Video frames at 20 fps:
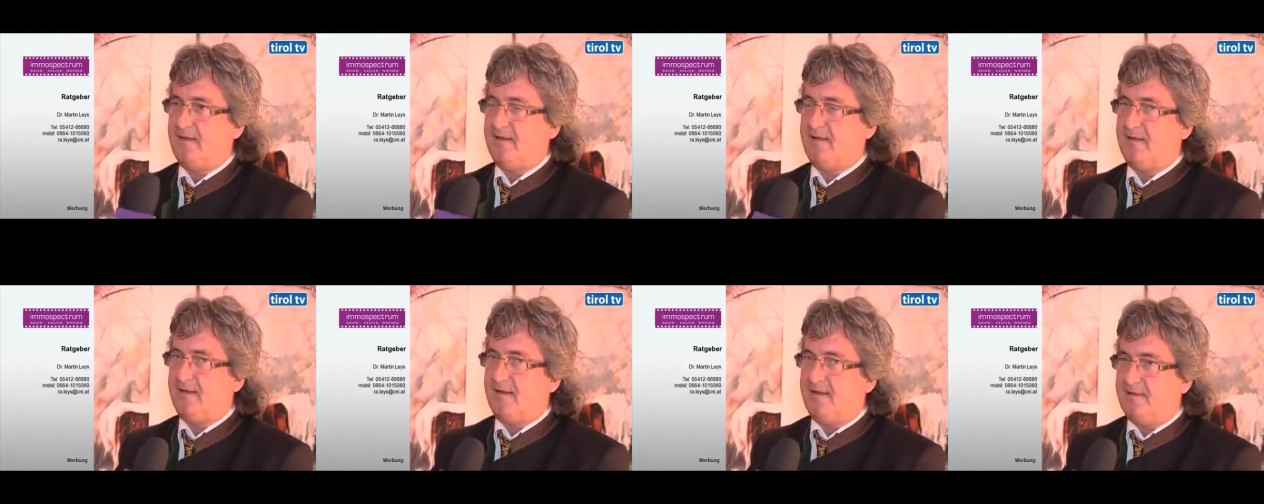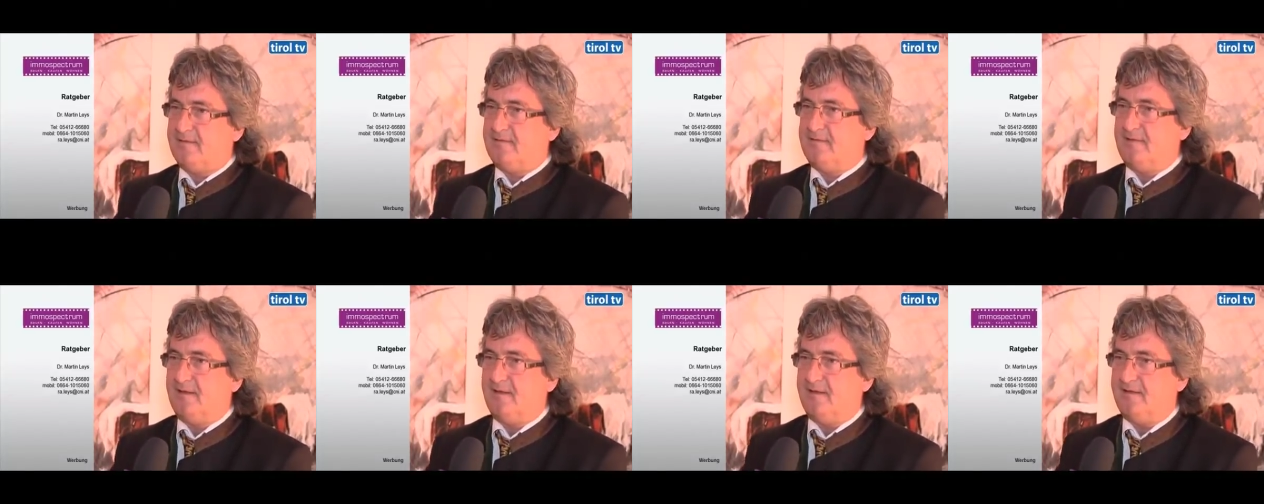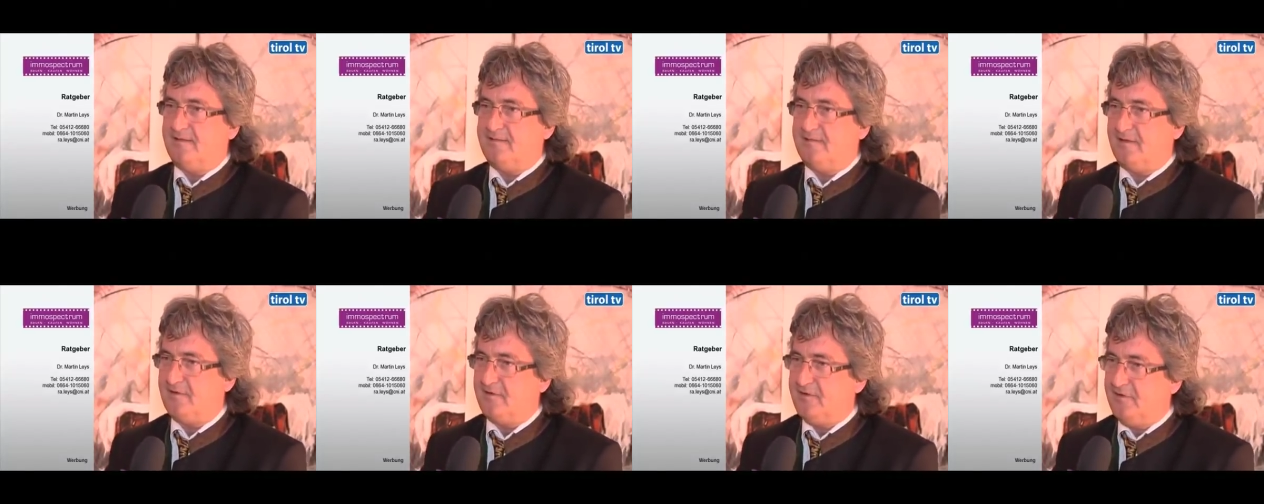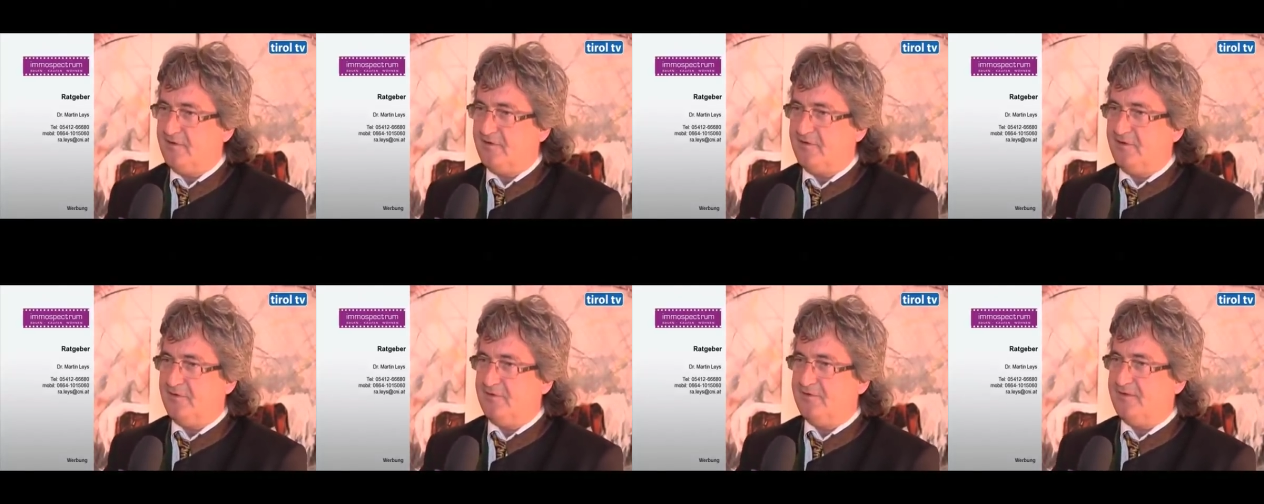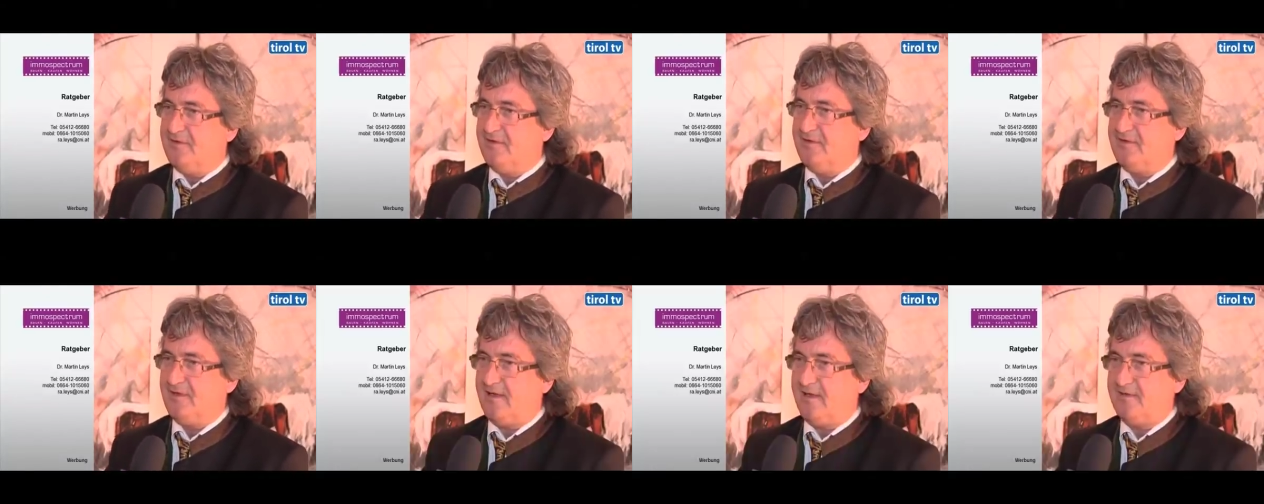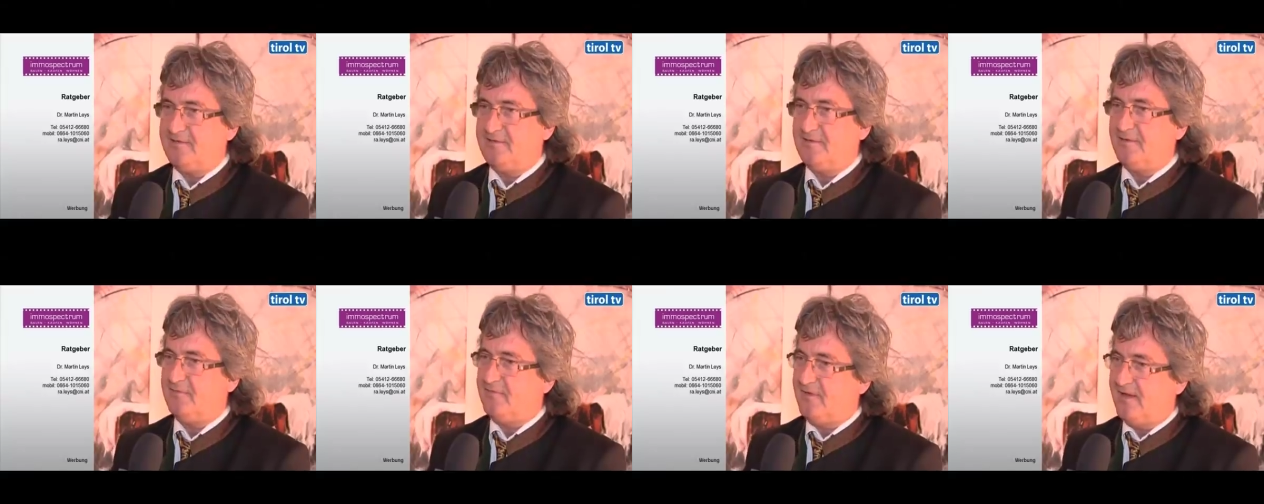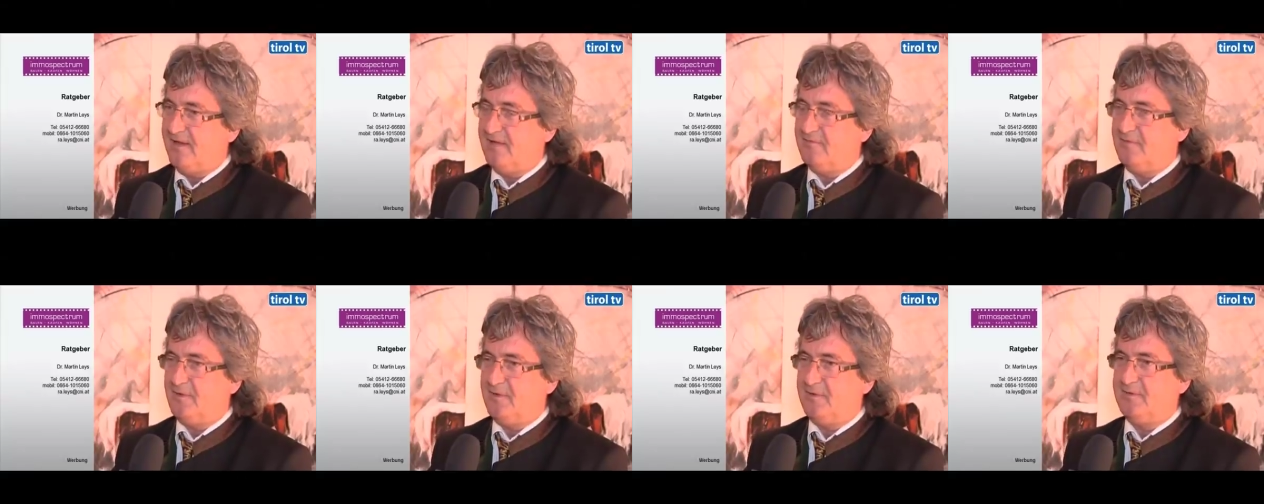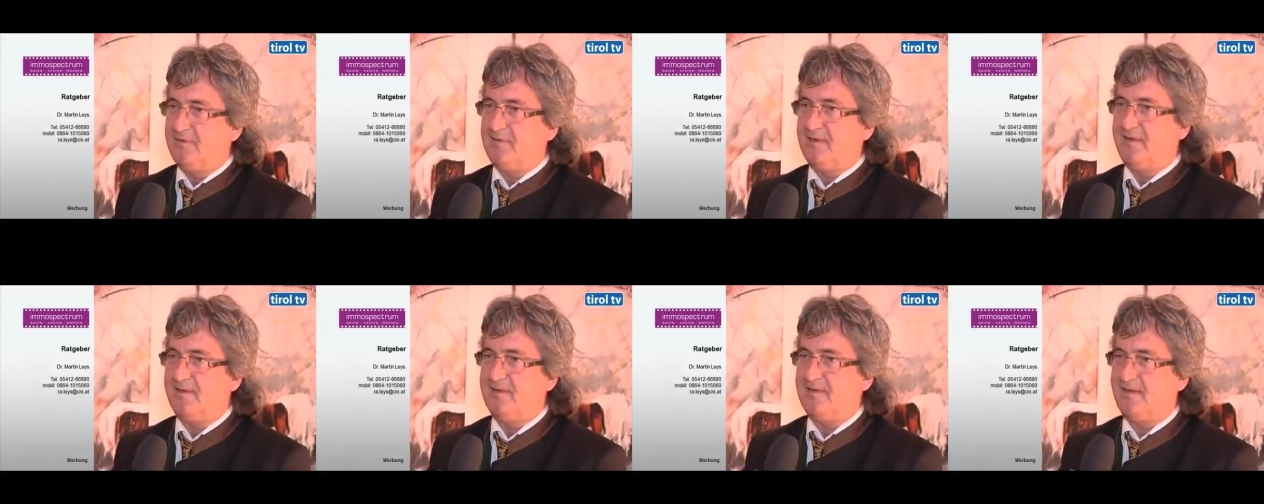Na, das äh, sagt ja schon der Ausdruck Ferienwohnung,